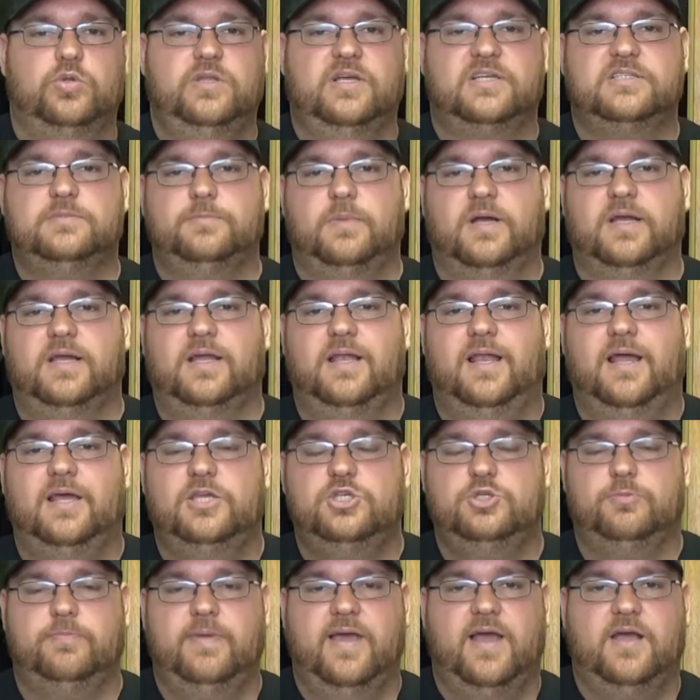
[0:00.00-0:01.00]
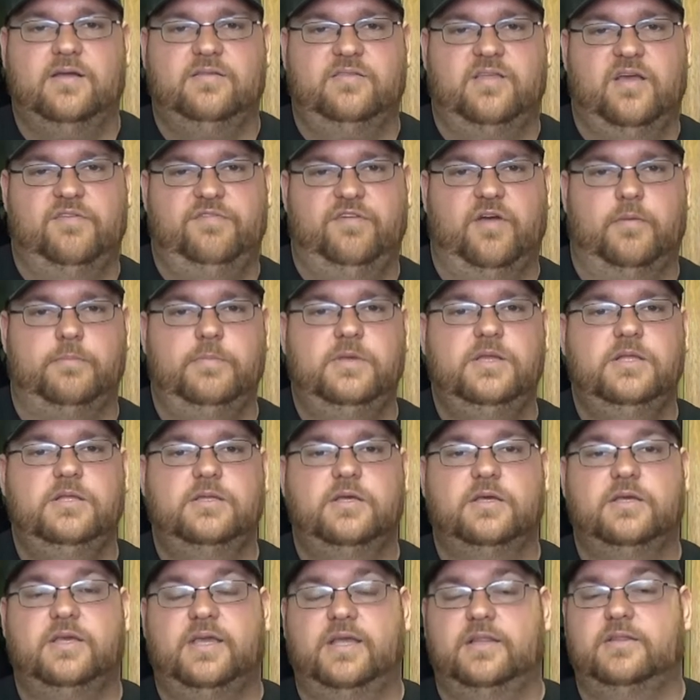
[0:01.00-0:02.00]
dass man gleich merkt, der
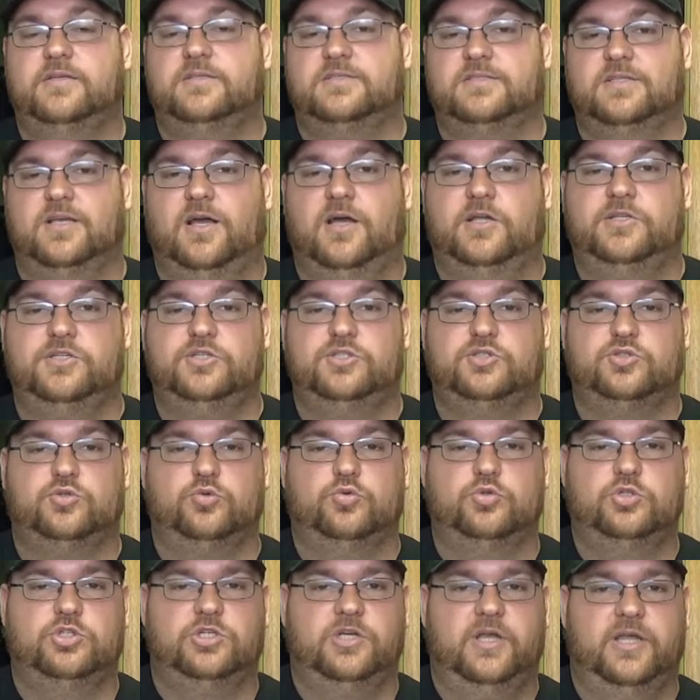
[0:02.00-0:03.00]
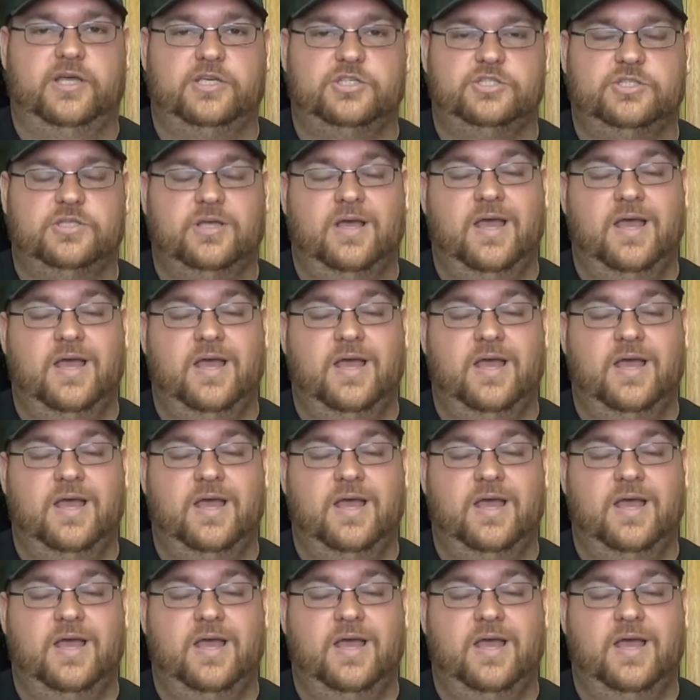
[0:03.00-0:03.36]
Familie geht es gar nicht so schlecht.